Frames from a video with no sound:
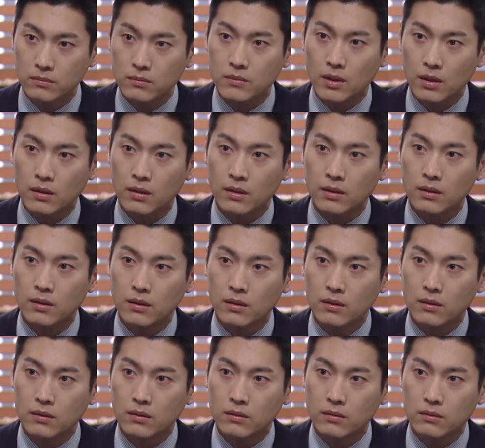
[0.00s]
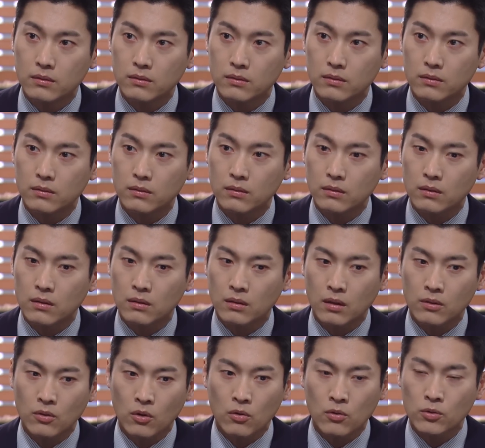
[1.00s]
네.
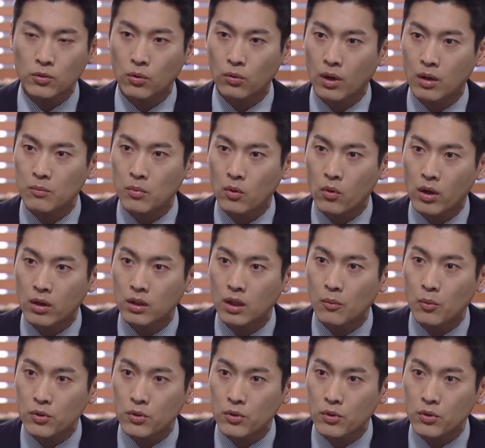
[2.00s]
일단 연구소를 한번 확인해